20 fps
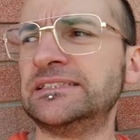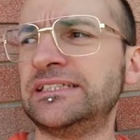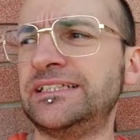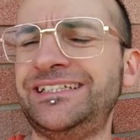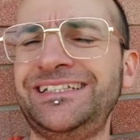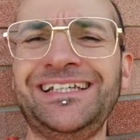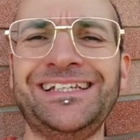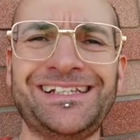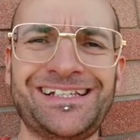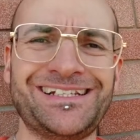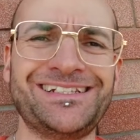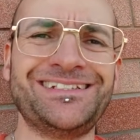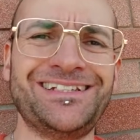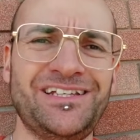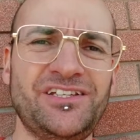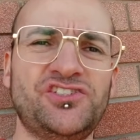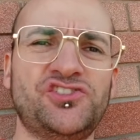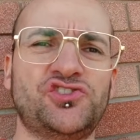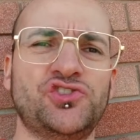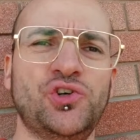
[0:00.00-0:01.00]
chiedere
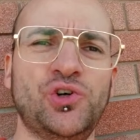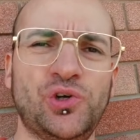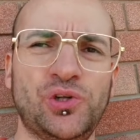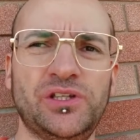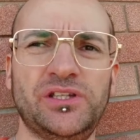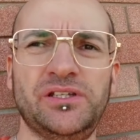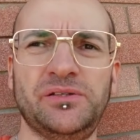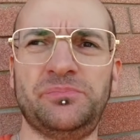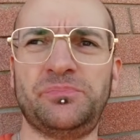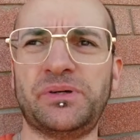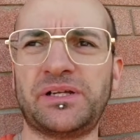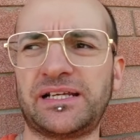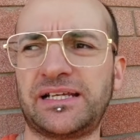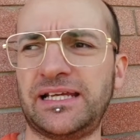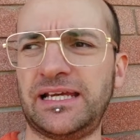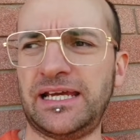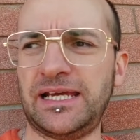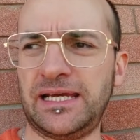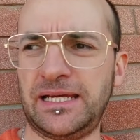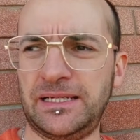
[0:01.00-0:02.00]
dei soldi,
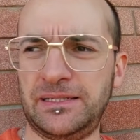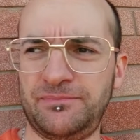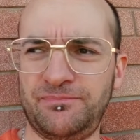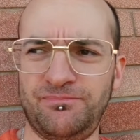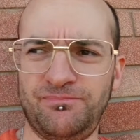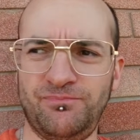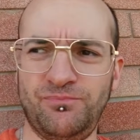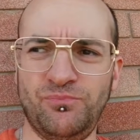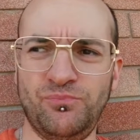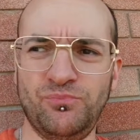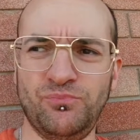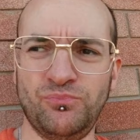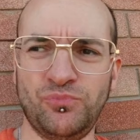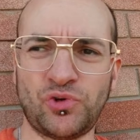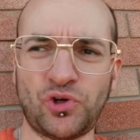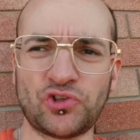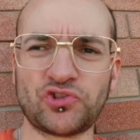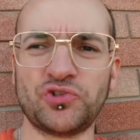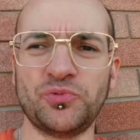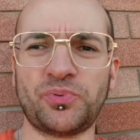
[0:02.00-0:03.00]
perché un
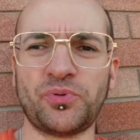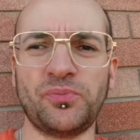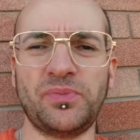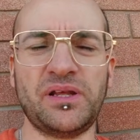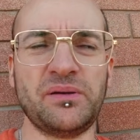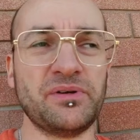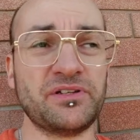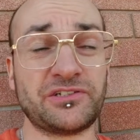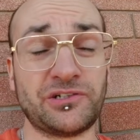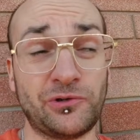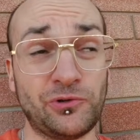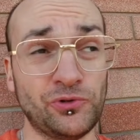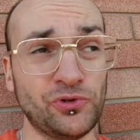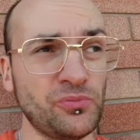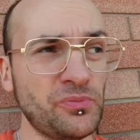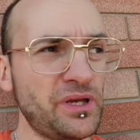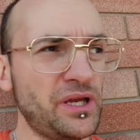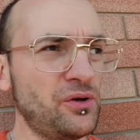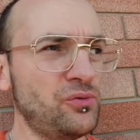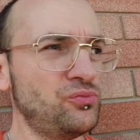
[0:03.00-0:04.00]
grosso problema secondo
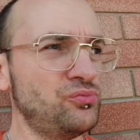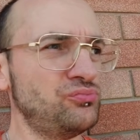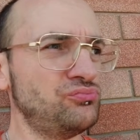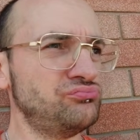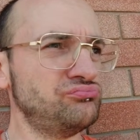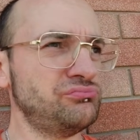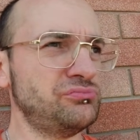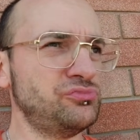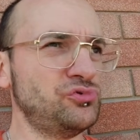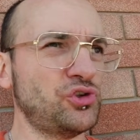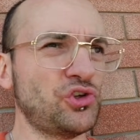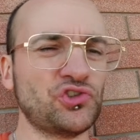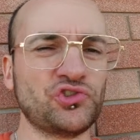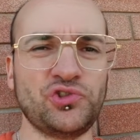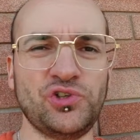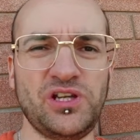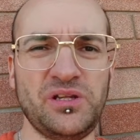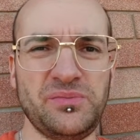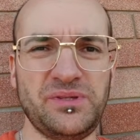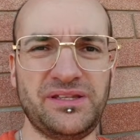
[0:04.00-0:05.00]
me, un
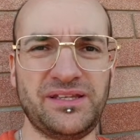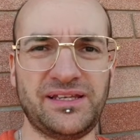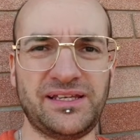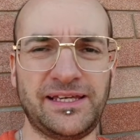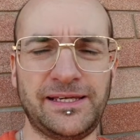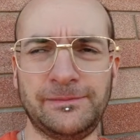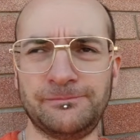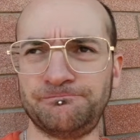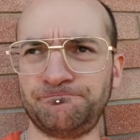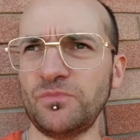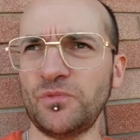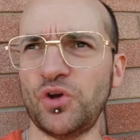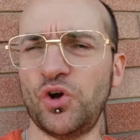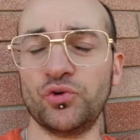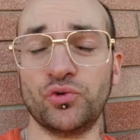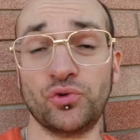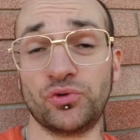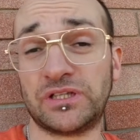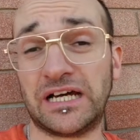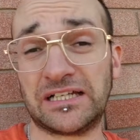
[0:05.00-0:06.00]
grosso limite che ho
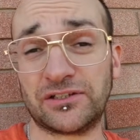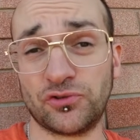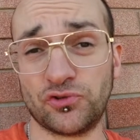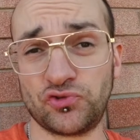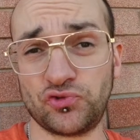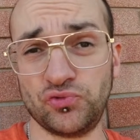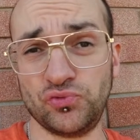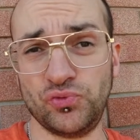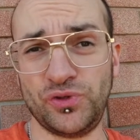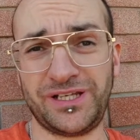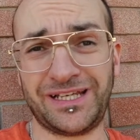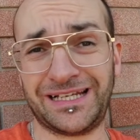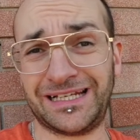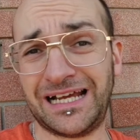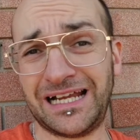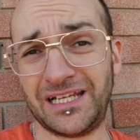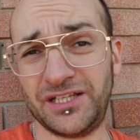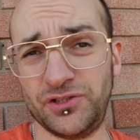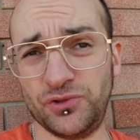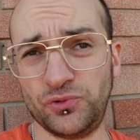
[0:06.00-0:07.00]
notato sui
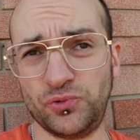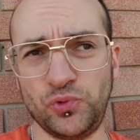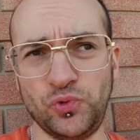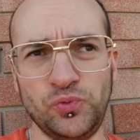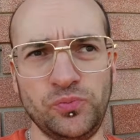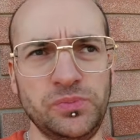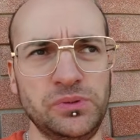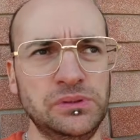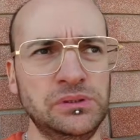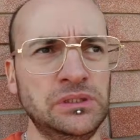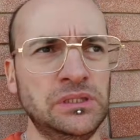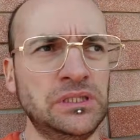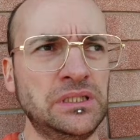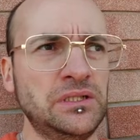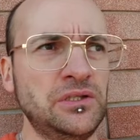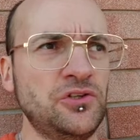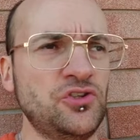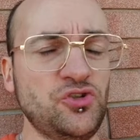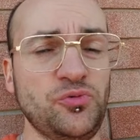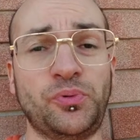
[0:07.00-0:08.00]
canali YouTube,
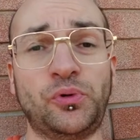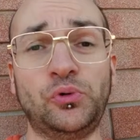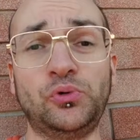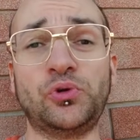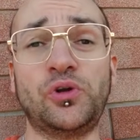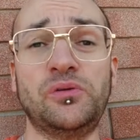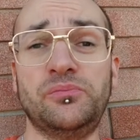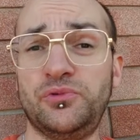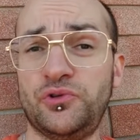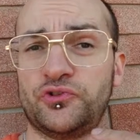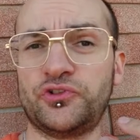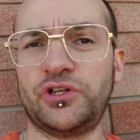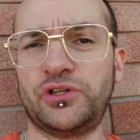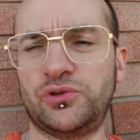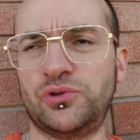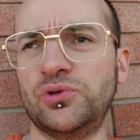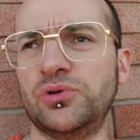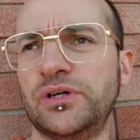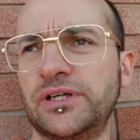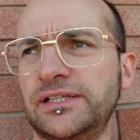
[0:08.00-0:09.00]
soprattutto nel mio
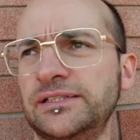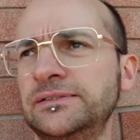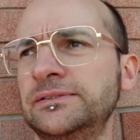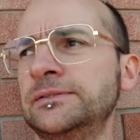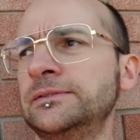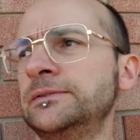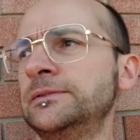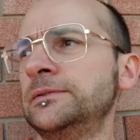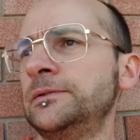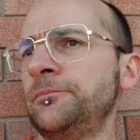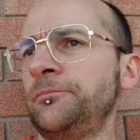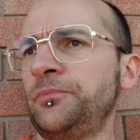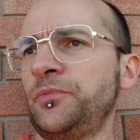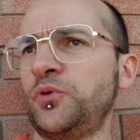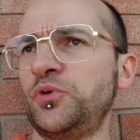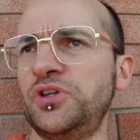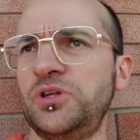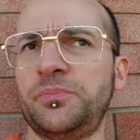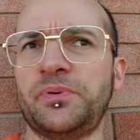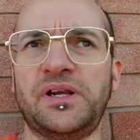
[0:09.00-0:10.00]
settore,
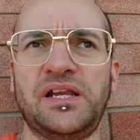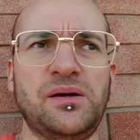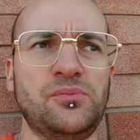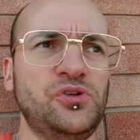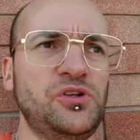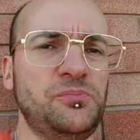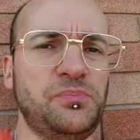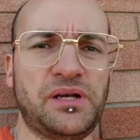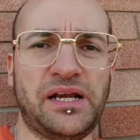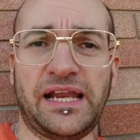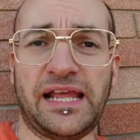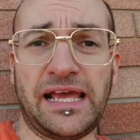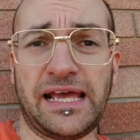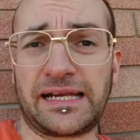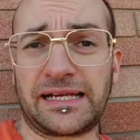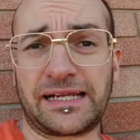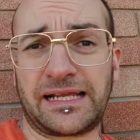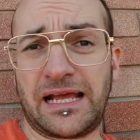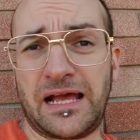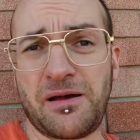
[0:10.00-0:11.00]
quindi parliamo di plein
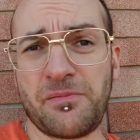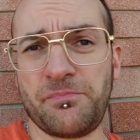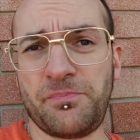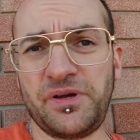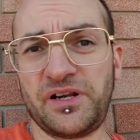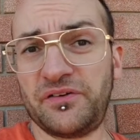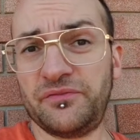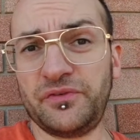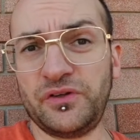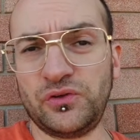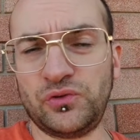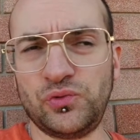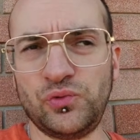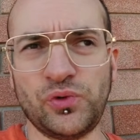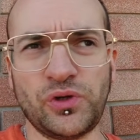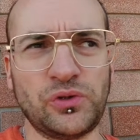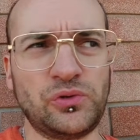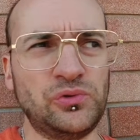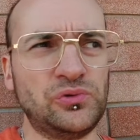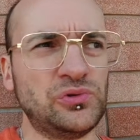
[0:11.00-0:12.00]
air, camper,
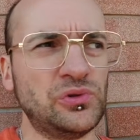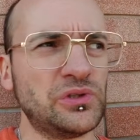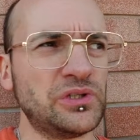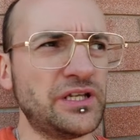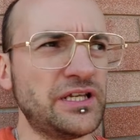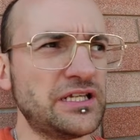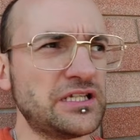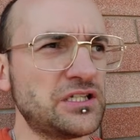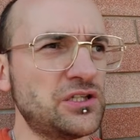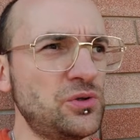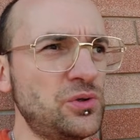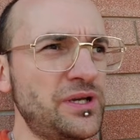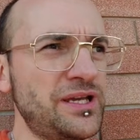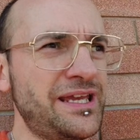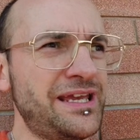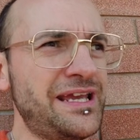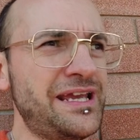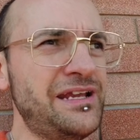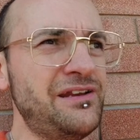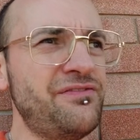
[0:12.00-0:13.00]
avventure e tutto il resto,
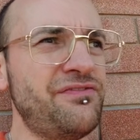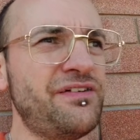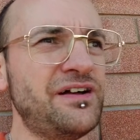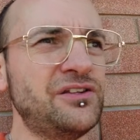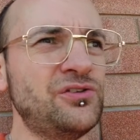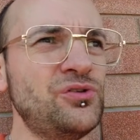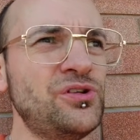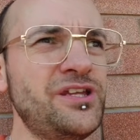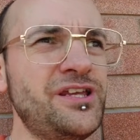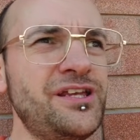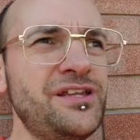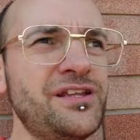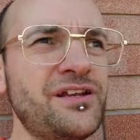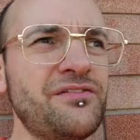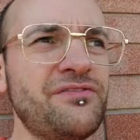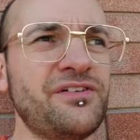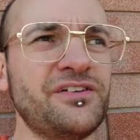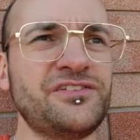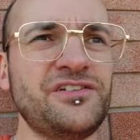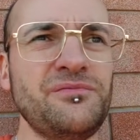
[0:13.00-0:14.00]
è il fatto di chiedere
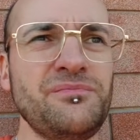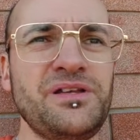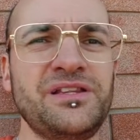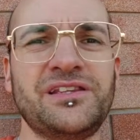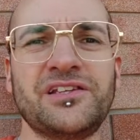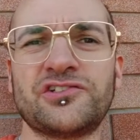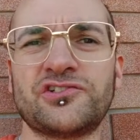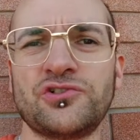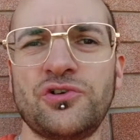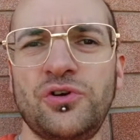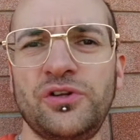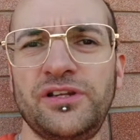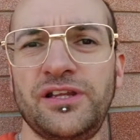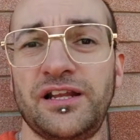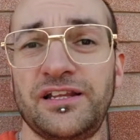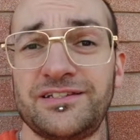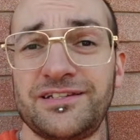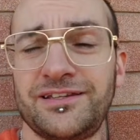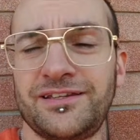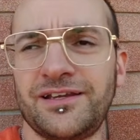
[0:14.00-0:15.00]
facilmente soldi
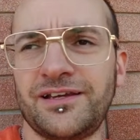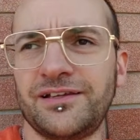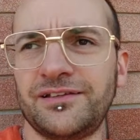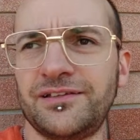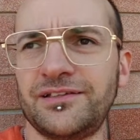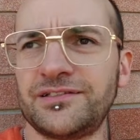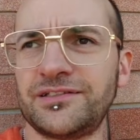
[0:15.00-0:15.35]
alla gente che ti